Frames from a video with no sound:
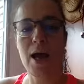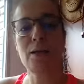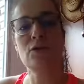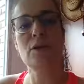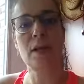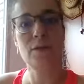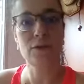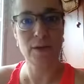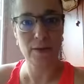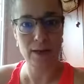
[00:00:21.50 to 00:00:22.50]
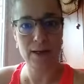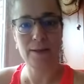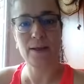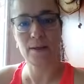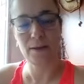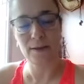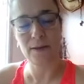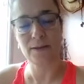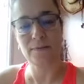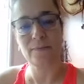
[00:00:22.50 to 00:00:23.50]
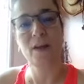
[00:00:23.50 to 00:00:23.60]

a los lados y hacia adelante y hacia atrás.